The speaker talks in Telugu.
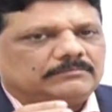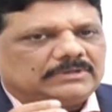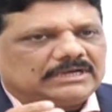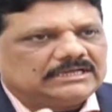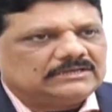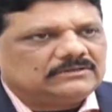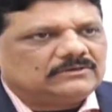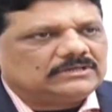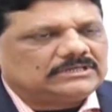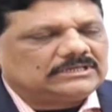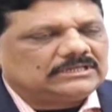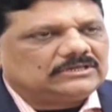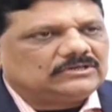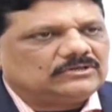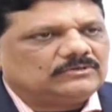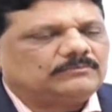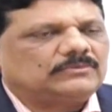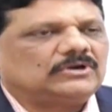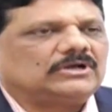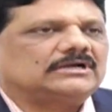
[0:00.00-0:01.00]

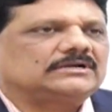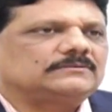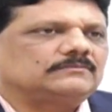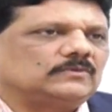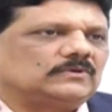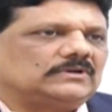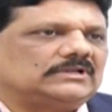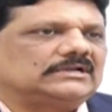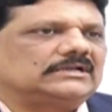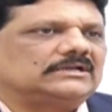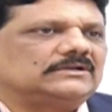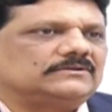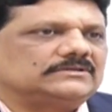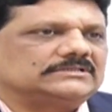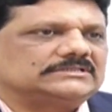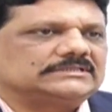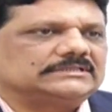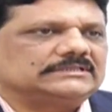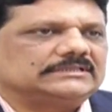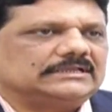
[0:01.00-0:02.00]
బయలుగొట్టాల్లో బ్లాక్ మూలంగా
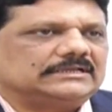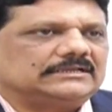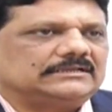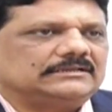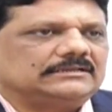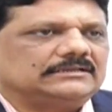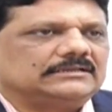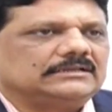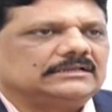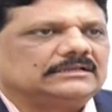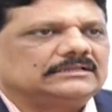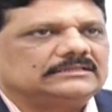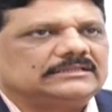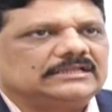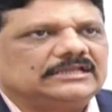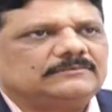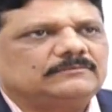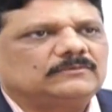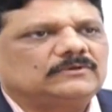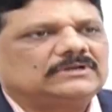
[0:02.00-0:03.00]
వచ్చిందా
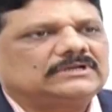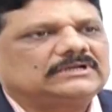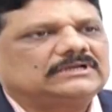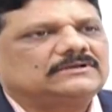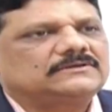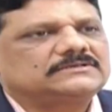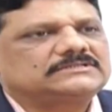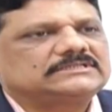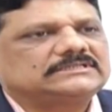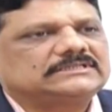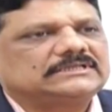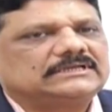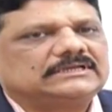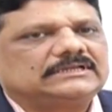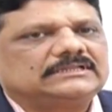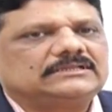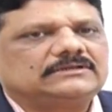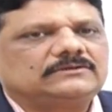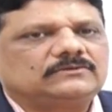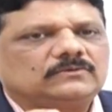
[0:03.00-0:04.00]
దేని మూలంగా
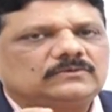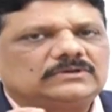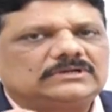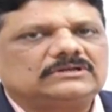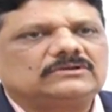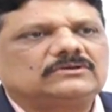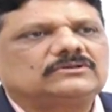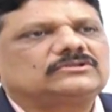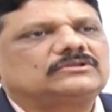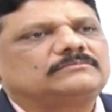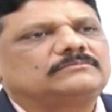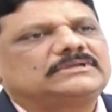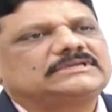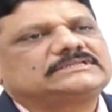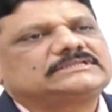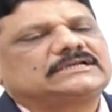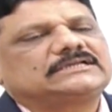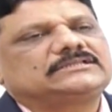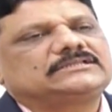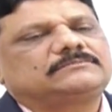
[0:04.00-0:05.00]
వచ్చిందనేది నూటిలో
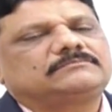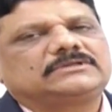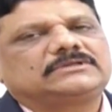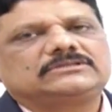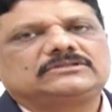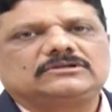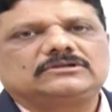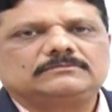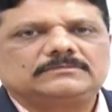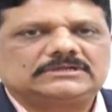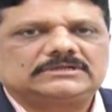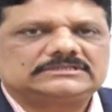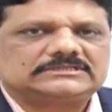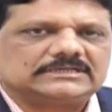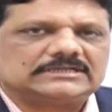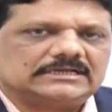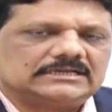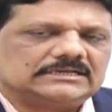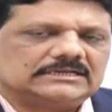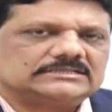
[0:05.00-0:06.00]
తొంభై శాతం మందిలో మనం
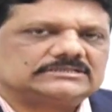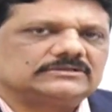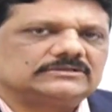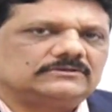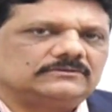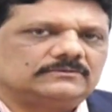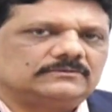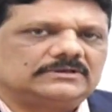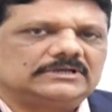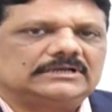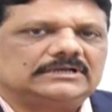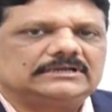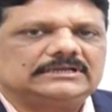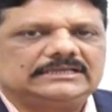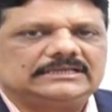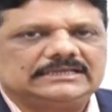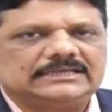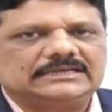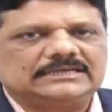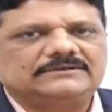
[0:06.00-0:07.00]
చాలా సులువుగా
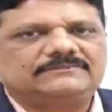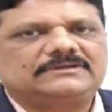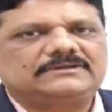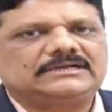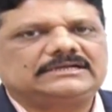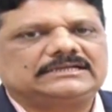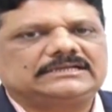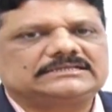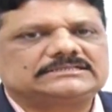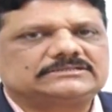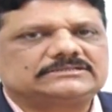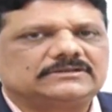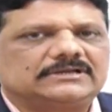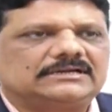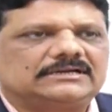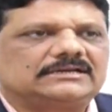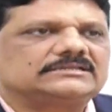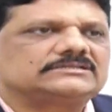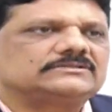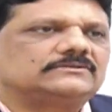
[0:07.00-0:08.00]
ఈ ఎల్ఎఫ్టీ టెస్ట్
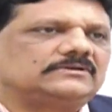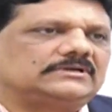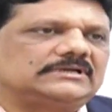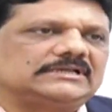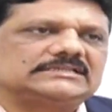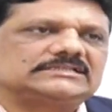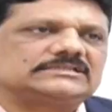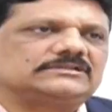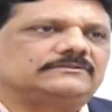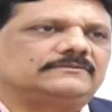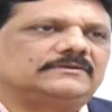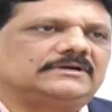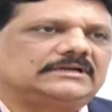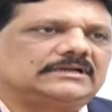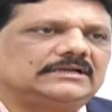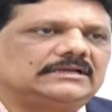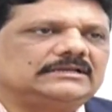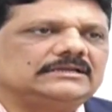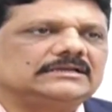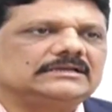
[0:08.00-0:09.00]
అల్ట్రాసౌండ్ టెస్ట్
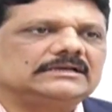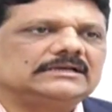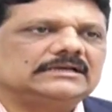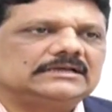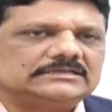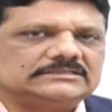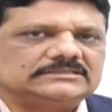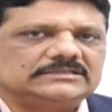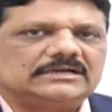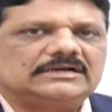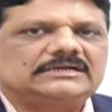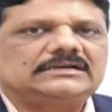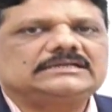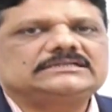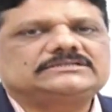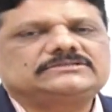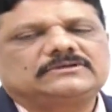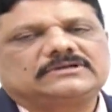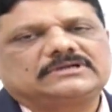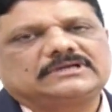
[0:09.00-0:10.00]
ద్వారా
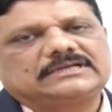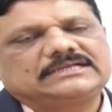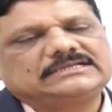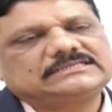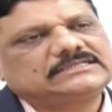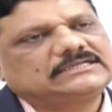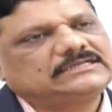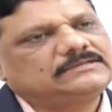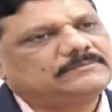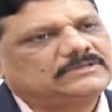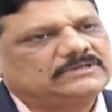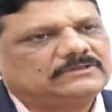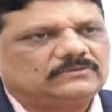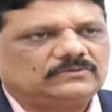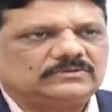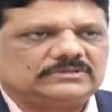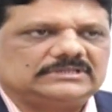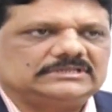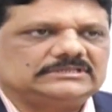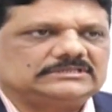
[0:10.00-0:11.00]
జాండీస్ యొక్క రీజన్ని మనం
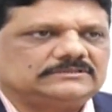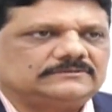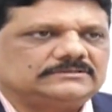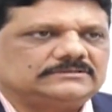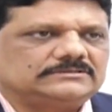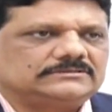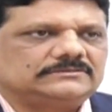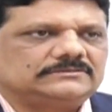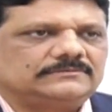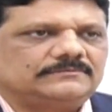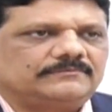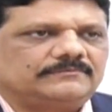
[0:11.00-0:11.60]
గుర్తించవచ్చు